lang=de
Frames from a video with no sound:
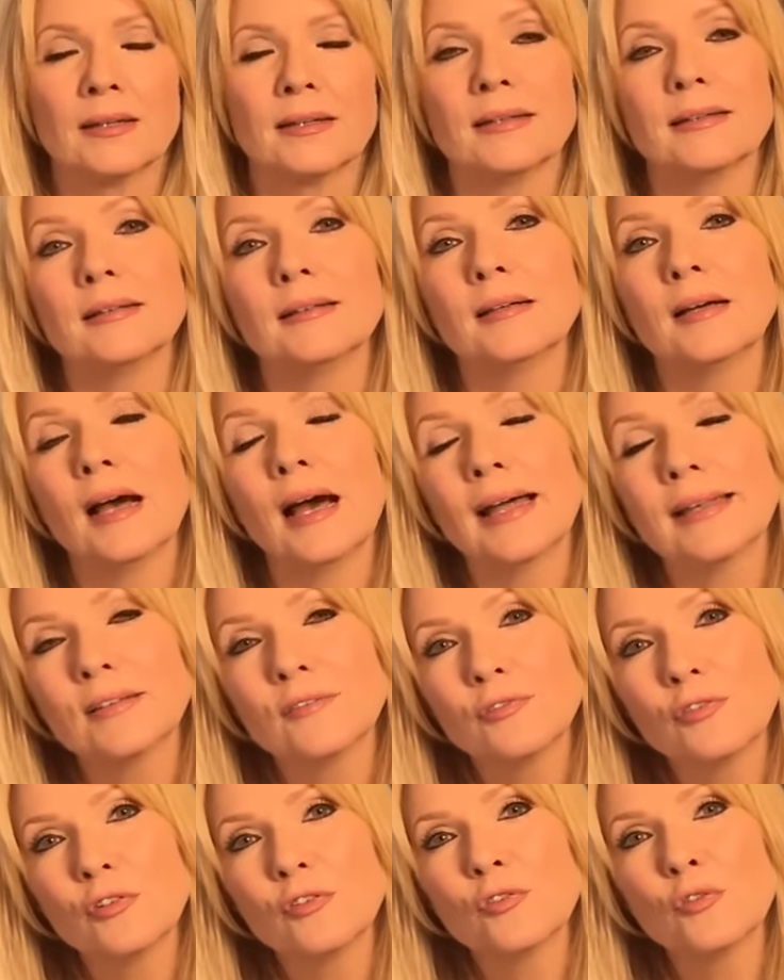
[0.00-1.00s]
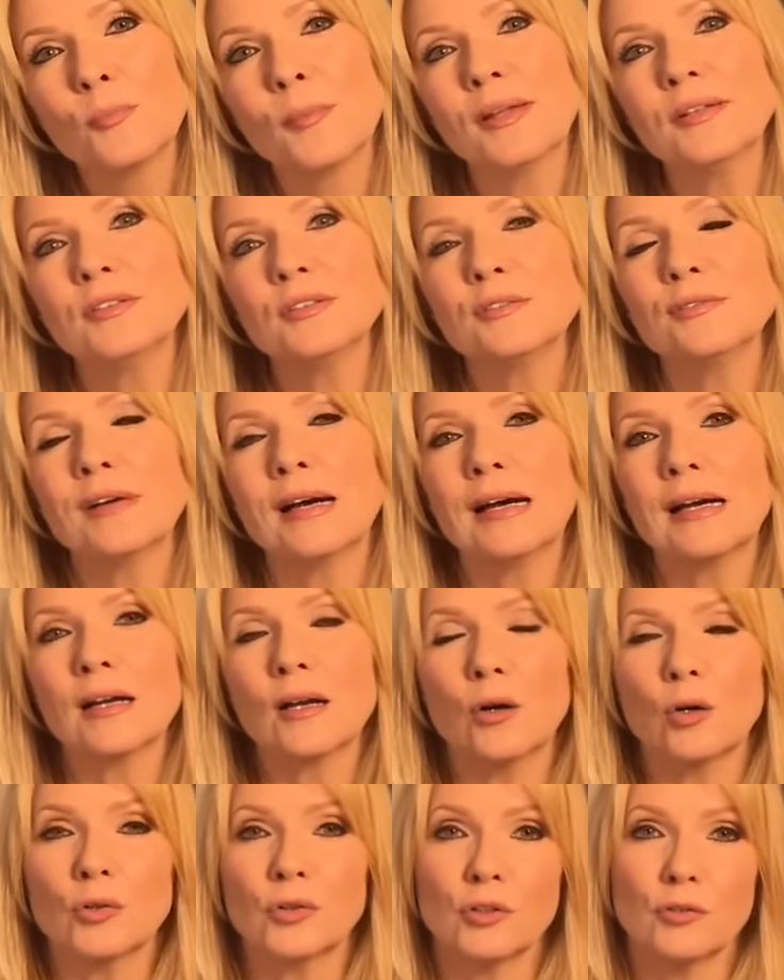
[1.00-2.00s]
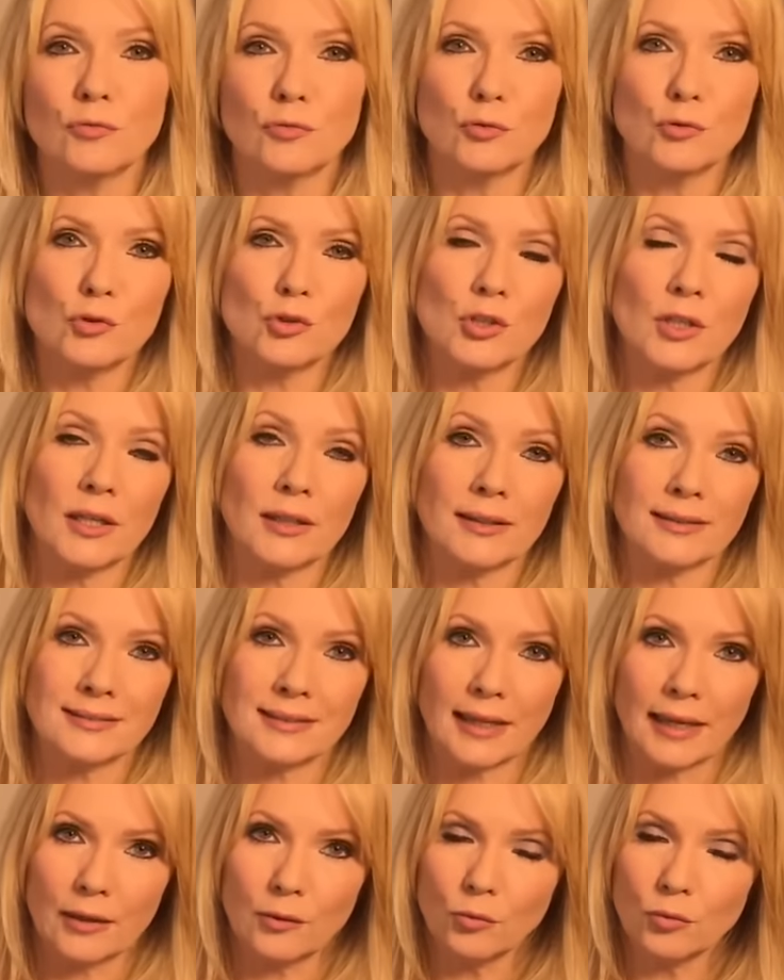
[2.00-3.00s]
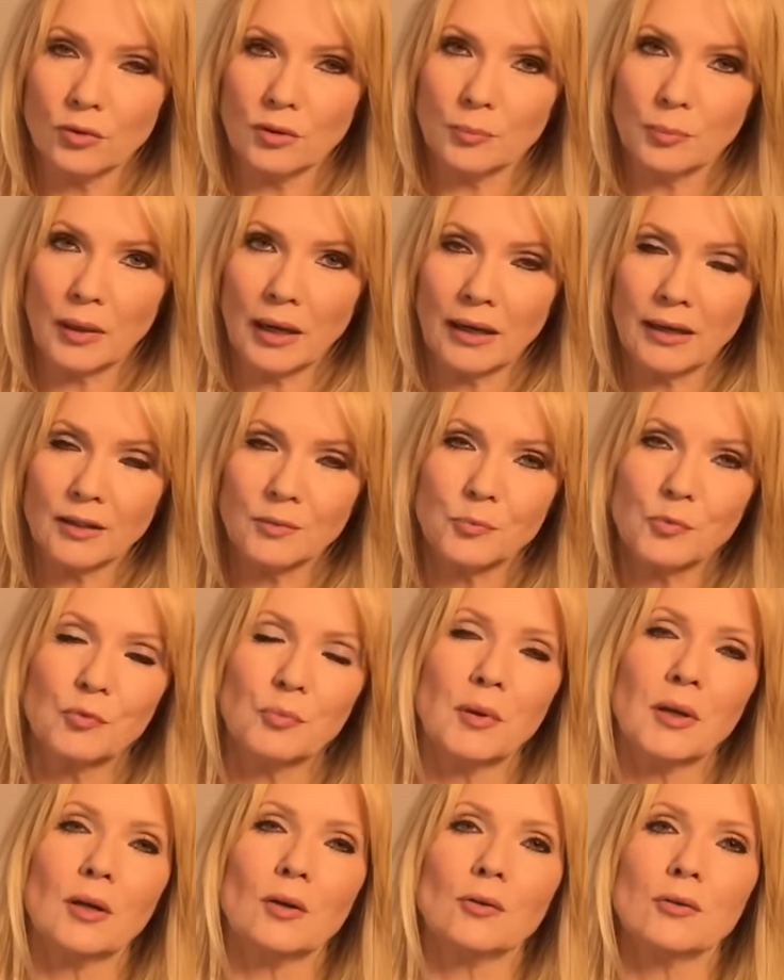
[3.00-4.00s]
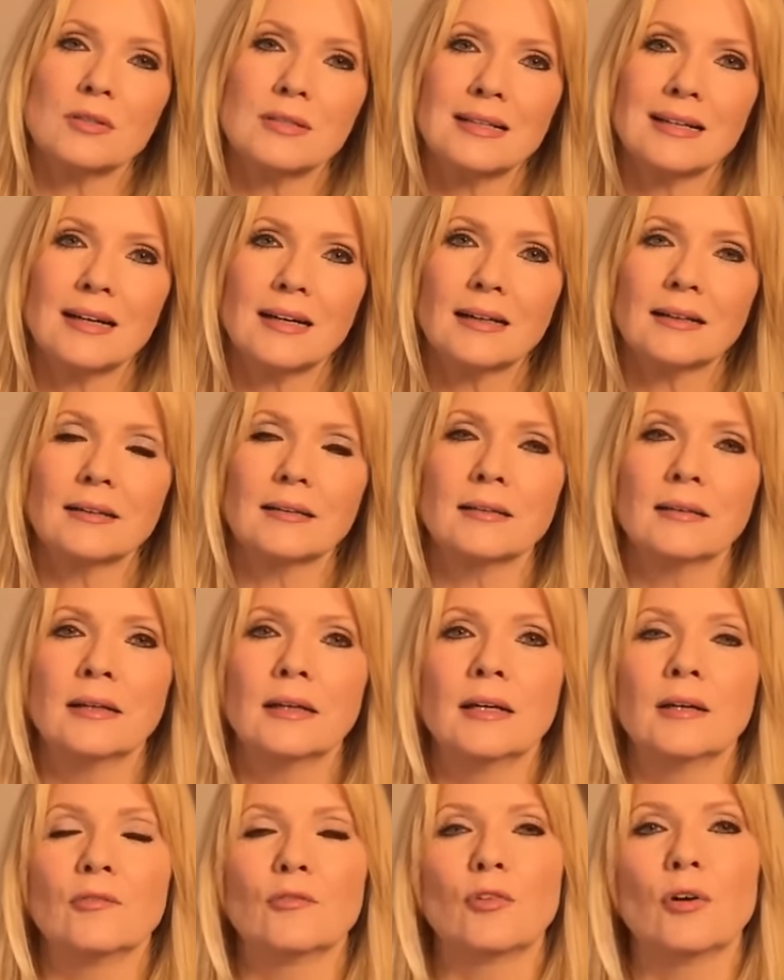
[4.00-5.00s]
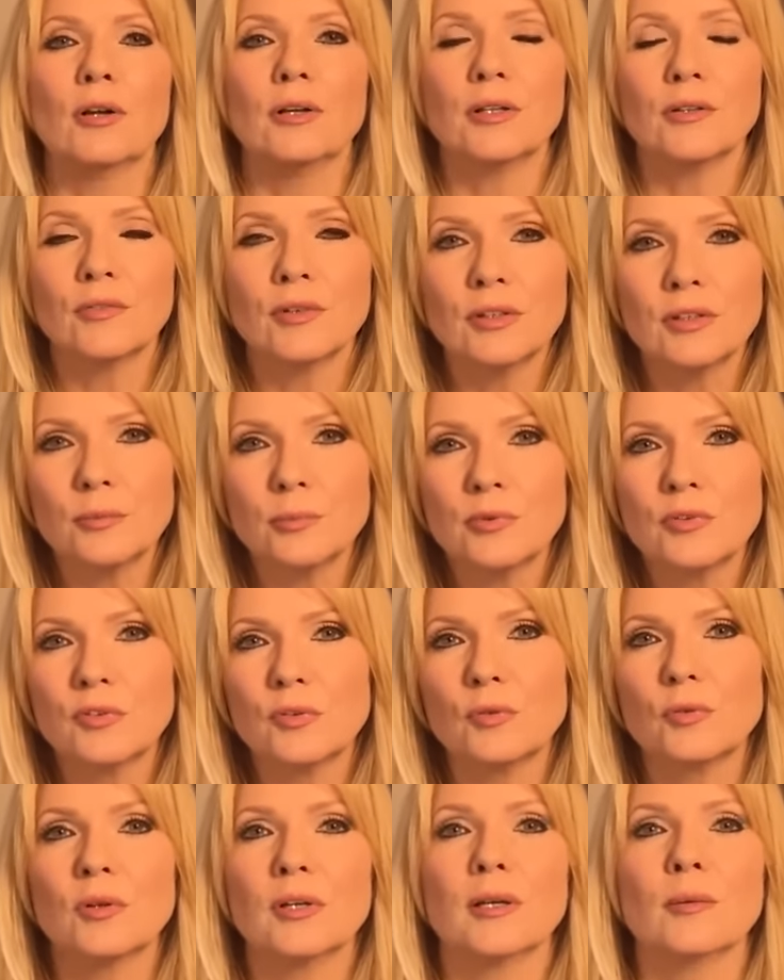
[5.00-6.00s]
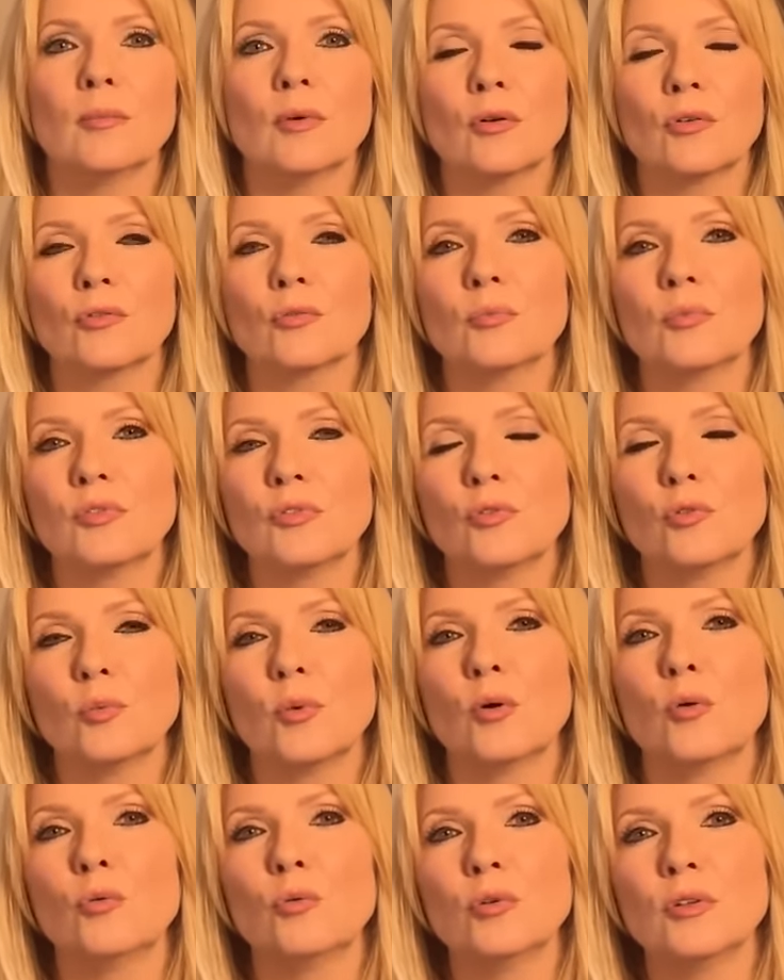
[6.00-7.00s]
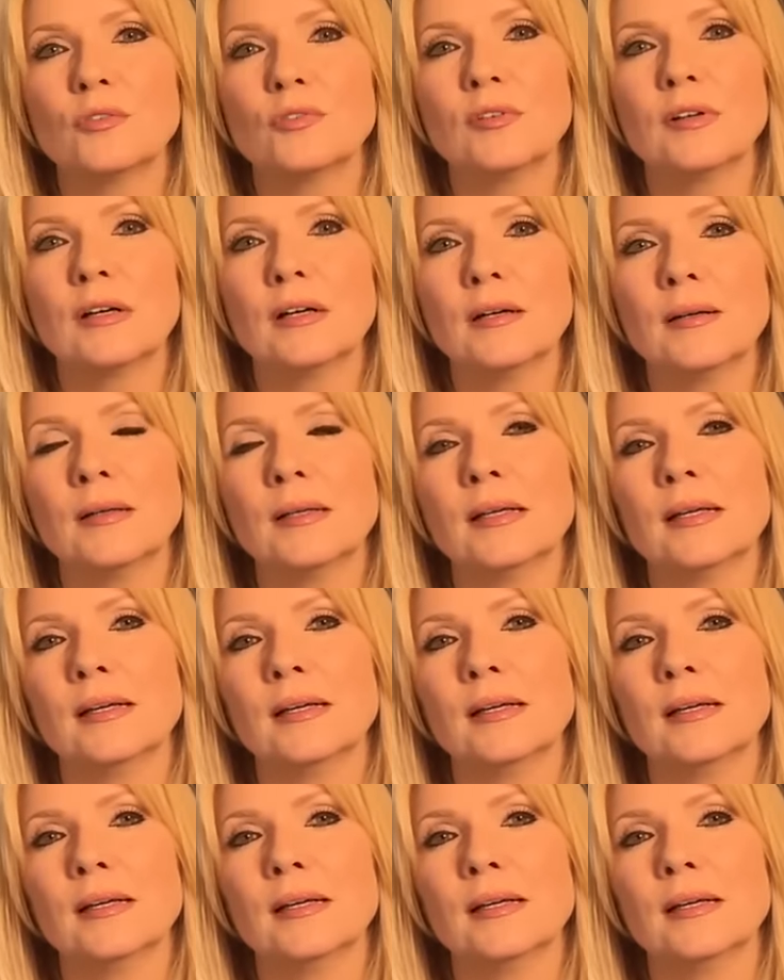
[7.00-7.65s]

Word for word: Äh, hat für so manche Waage auch den Wunsch nach einer Trennung gebracht, muss man auch sagen. Vor allen Dingen, wenn die Beziehung eben auch so ein bisschen überholt war.